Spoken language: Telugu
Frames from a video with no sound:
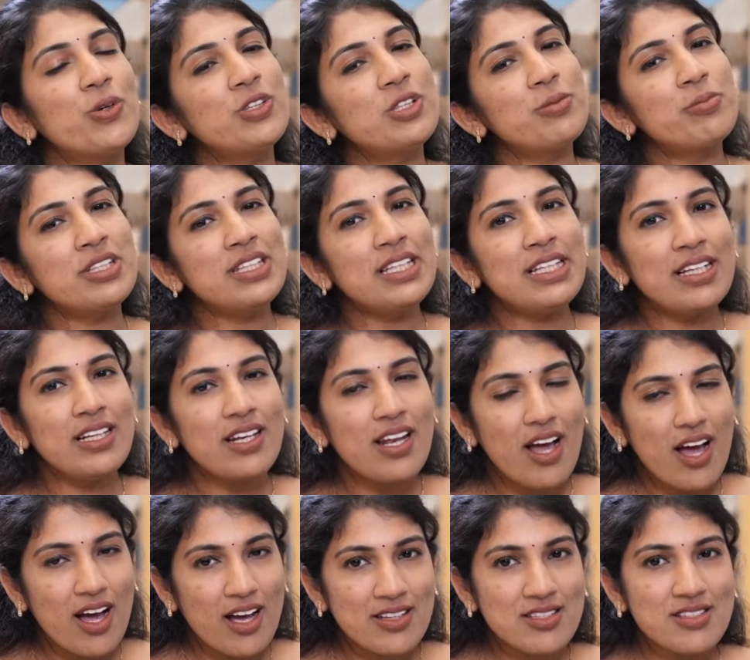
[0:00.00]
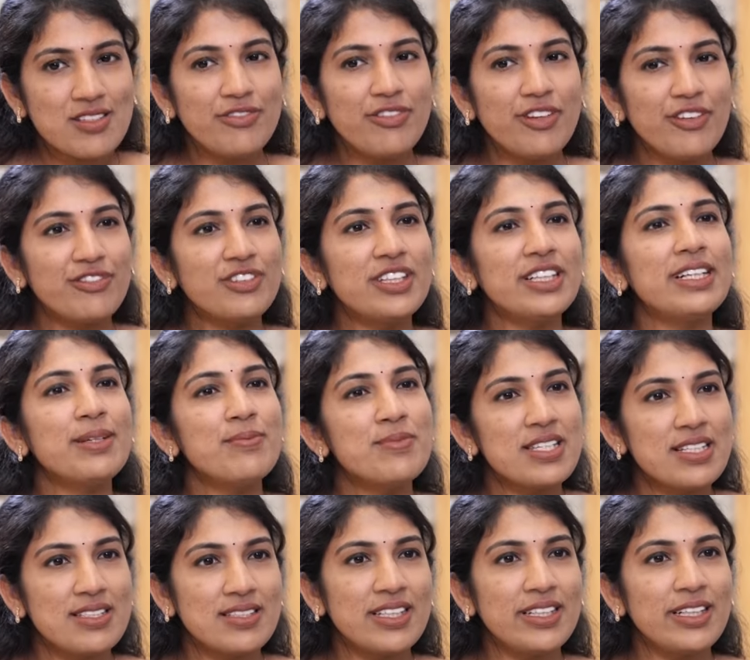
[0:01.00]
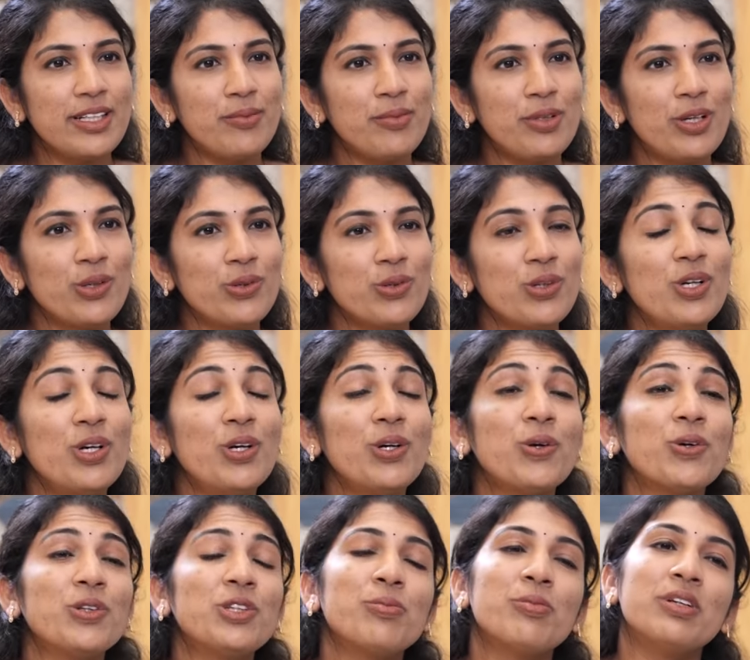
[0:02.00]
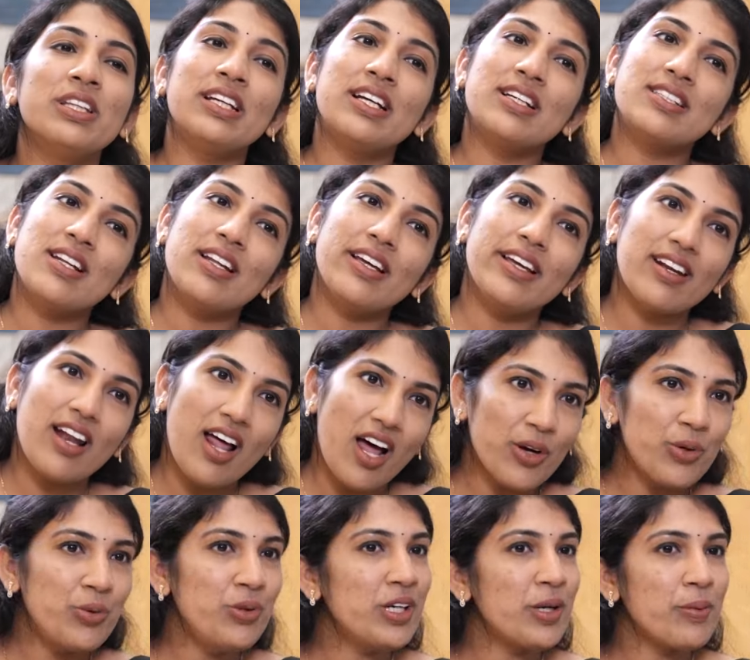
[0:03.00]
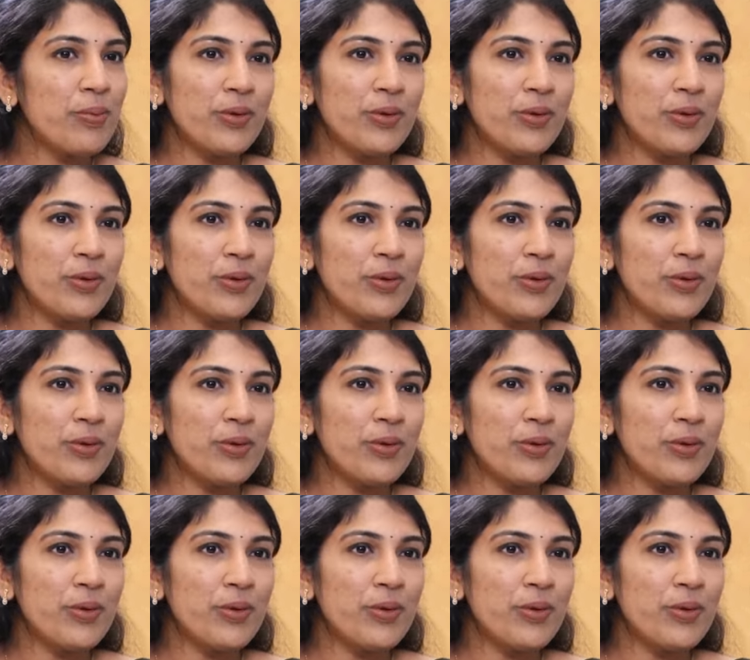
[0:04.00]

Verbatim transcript: కొంతమందికి లాస్ట్ ఫిఫ్త్ అటెంప్ట్ సిక్స్త్ అటెంప్ట్ లో కొంతమందికి అసలు రాకుండా